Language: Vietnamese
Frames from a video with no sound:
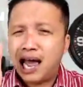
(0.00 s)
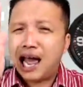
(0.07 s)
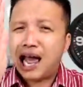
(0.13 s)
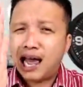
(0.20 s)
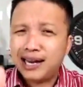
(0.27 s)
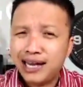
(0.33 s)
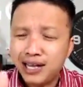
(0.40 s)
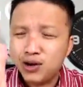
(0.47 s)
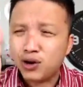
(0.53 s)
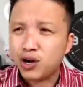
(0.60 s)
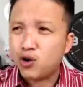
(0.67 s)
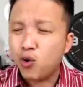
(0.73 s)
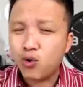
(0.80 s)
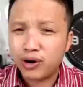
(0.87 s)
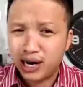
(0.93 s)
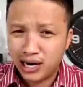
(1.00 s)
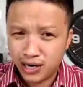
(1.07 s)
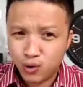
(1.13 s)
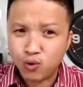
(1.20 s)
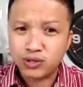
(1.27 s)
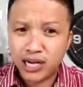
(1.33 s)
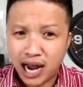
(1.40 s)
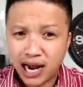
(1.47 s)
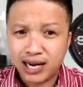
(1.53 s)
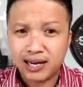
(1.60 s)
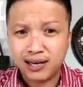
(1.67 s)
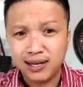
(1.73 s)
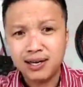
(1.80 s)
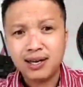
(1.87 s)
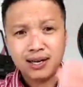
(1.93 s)
là à đi vô cái khuôn này là khuôn
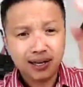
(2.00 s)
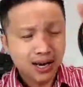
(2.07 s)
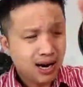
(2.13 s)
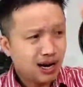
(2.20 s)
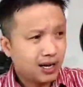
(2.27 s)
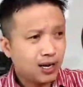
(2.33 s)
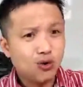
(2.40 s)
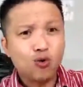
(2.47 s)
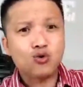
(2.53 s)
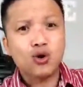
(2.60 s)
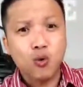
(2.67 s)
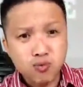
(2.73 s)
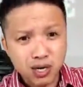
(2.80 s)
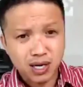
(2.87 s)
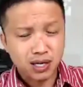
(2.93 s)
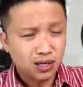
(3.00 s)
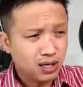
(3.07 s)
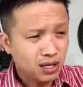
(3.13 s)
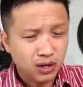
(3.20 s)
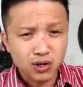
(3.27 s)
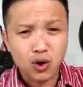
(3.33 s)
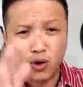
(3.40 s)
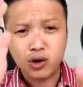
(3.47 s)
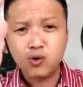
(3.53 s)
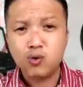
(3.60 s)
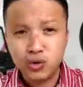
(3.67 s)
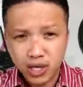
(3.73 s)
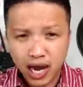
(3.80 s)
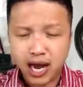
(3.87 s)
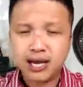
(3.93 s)
sai nè đây là cái khuôn đúng nè đừng có
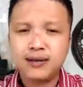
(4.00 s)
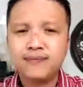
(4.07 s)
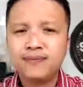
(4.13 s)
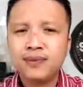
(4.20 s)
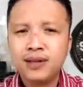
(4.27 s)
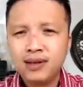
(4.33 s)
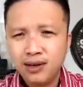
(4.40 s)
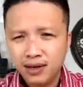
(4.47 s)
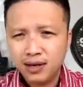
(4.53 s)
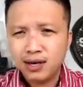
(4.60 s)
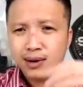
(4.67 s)
vô cái khuôn sai